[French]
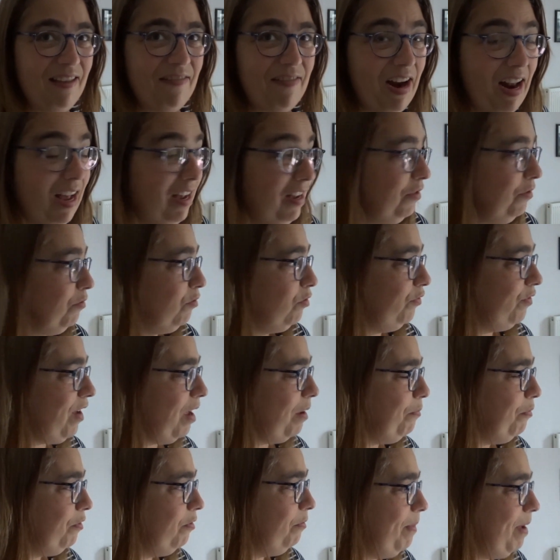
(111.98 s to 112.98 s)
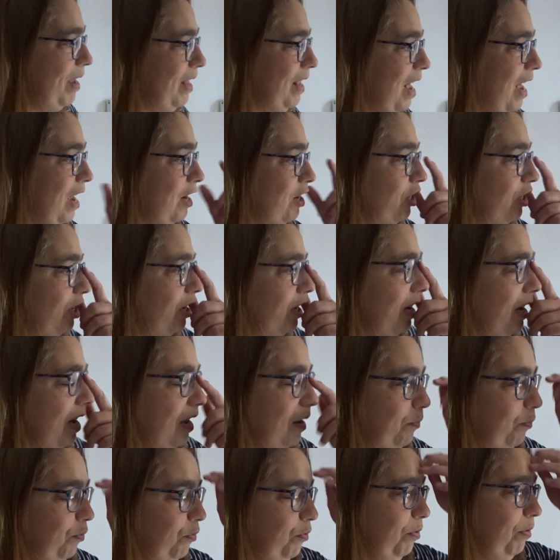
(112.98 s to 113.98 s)
voilà, donc je fais un peu de ménage,
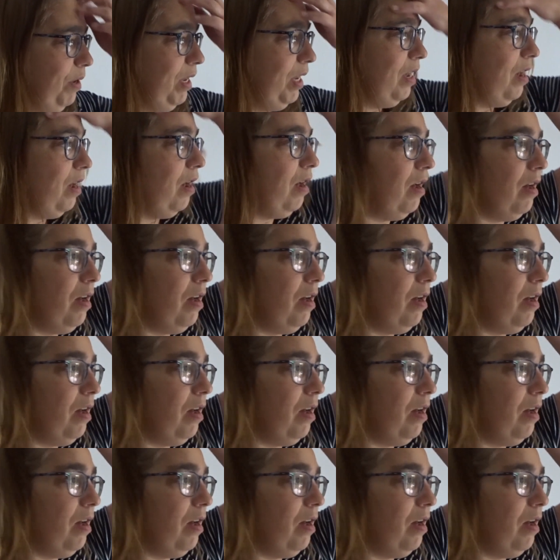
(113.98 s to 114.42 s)
et puis